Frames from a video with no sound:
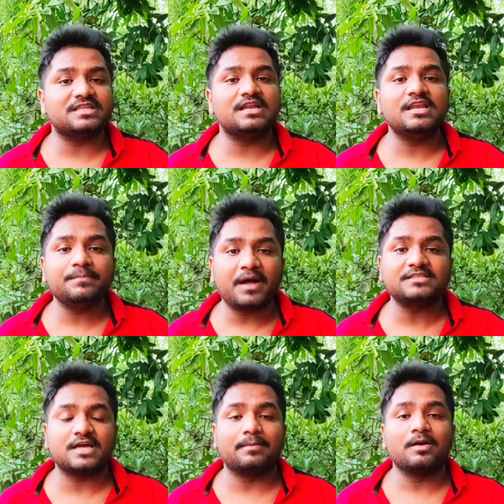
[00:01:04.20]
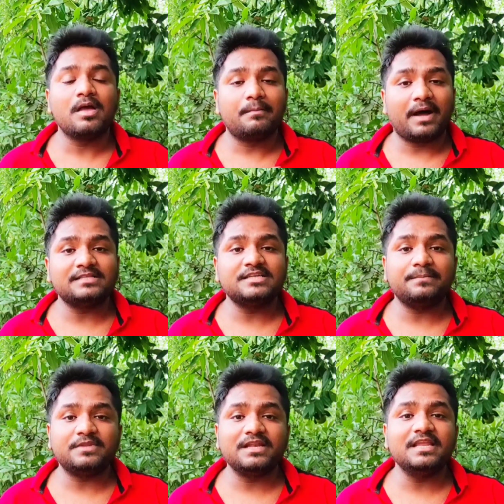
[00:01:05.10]
দিল্লি পাঞ্জাব পাঞ্জাব
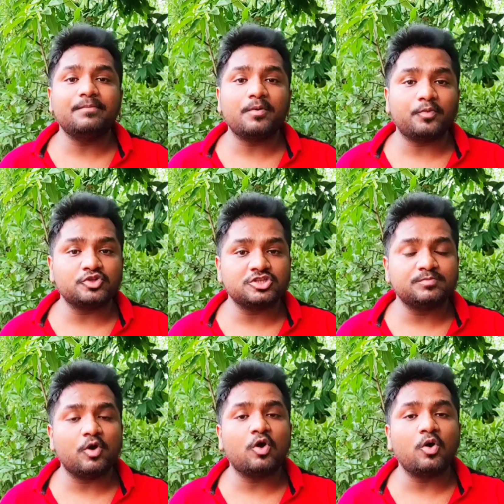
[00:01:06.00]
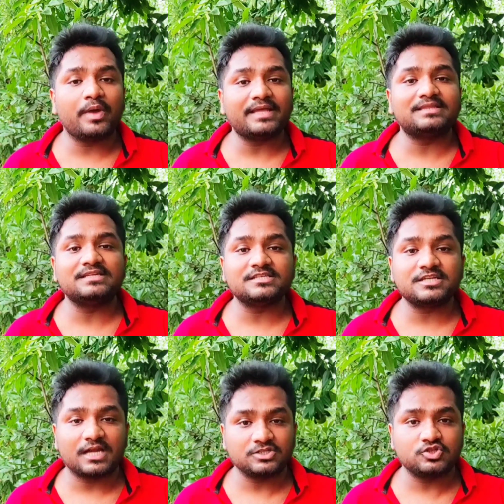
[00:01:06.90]
দিল্লি এবং পশ্চিমবঙ্গ এই তিনটি
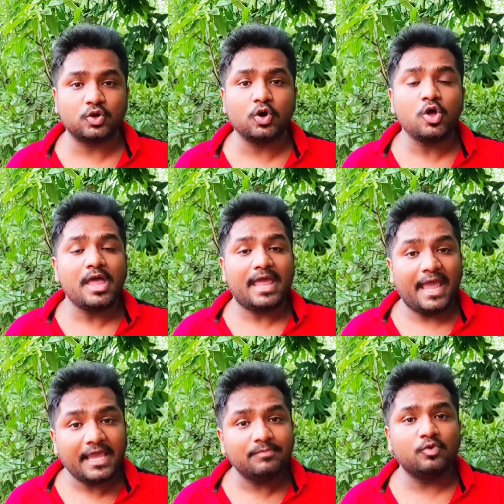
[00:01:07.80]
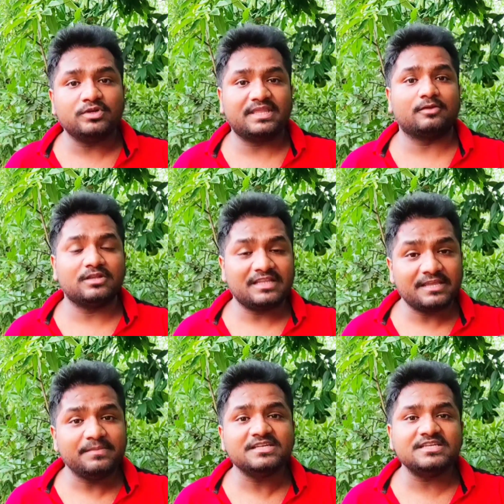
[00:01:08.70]
রাজ্য এই মুহূর্তে অর্থাৎ
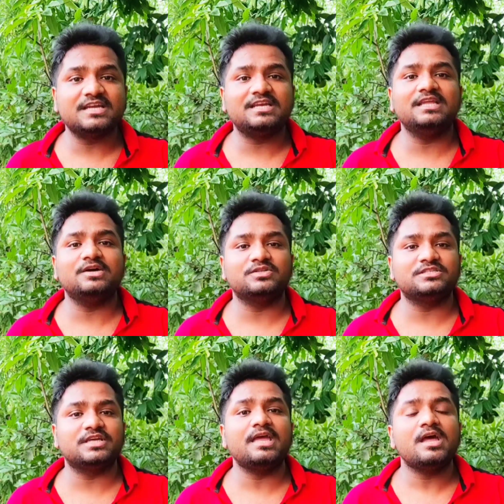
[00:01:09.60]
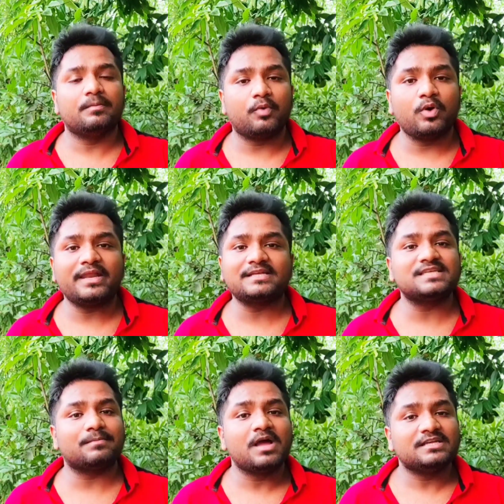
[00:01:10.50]
ইমিডিয়েটলি হচ্ছে বোর্ড
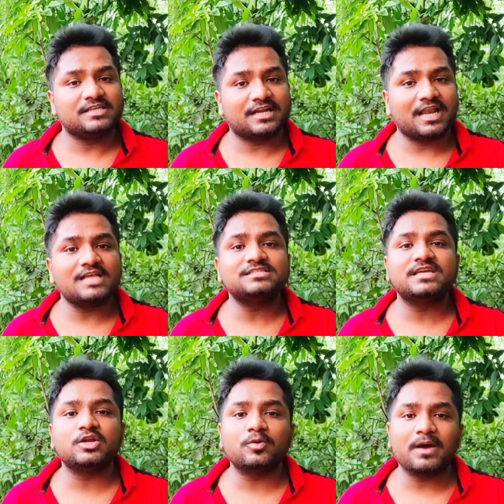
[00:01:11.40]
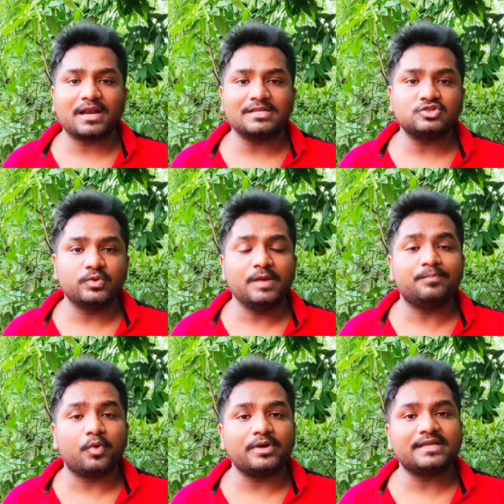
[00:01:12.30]
এক্সাম সেটা ক্লাস টেন হোক বা ক্লাস টুয়েলভ
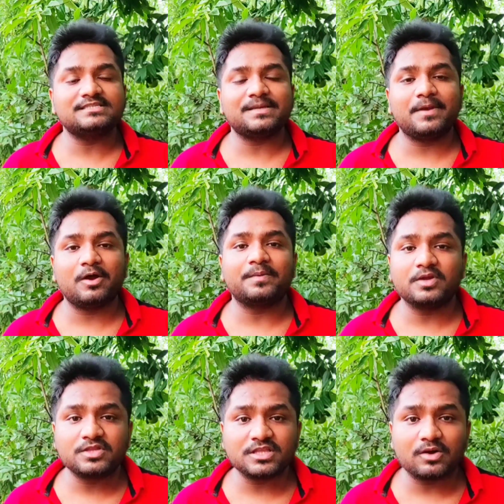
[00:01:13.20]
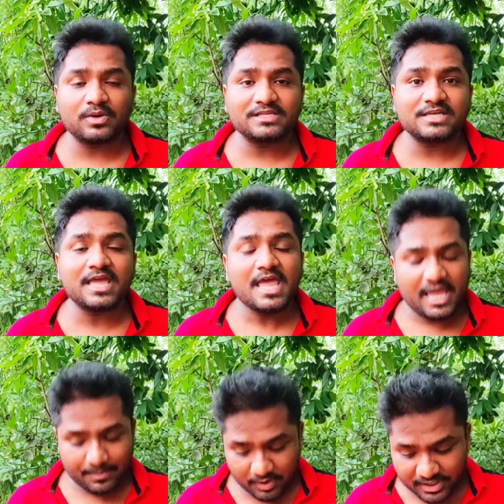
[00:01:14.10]
বোর্ড এক্সাম নেওয়ার বিরোধিতা করেছে
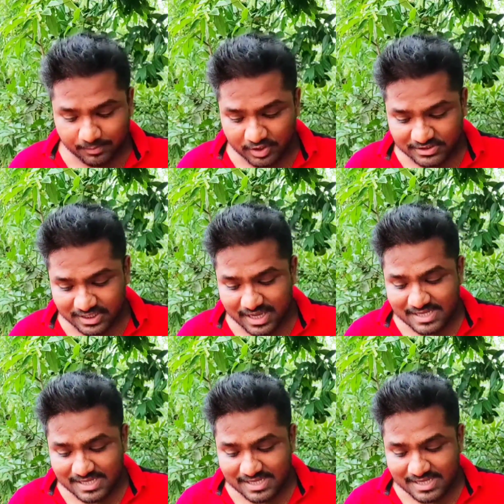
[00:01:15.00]
এবং কি বলেছে